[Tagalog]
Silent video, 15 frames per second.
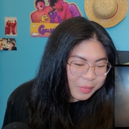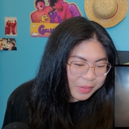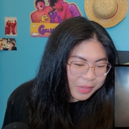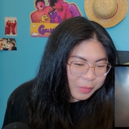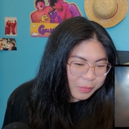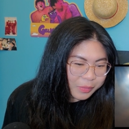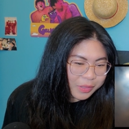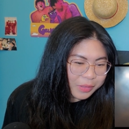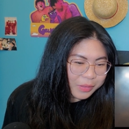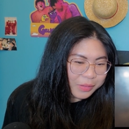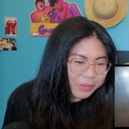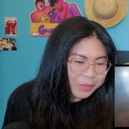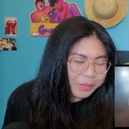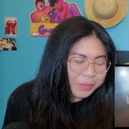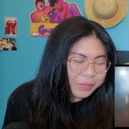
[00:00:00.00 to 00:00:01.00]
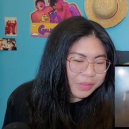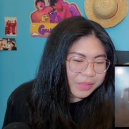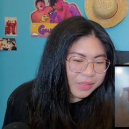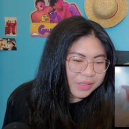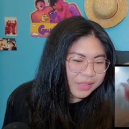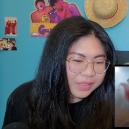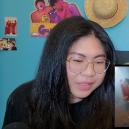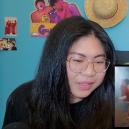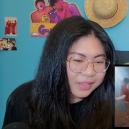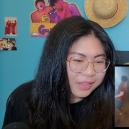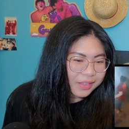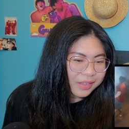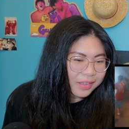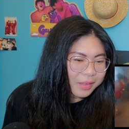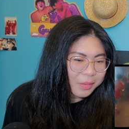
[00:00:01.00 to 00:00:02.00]
Ready for you.
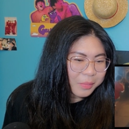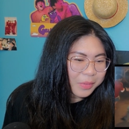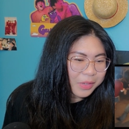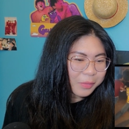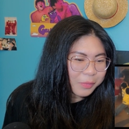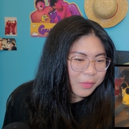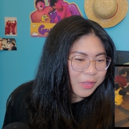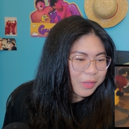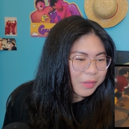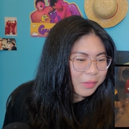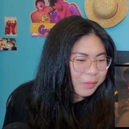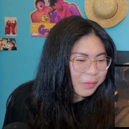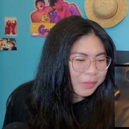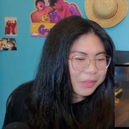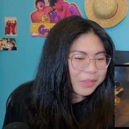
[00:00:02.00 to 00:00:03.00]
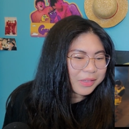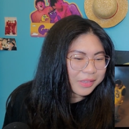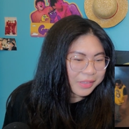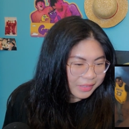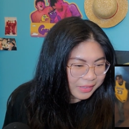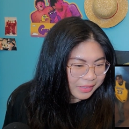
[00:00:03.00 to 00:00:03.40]
I'm ready for you.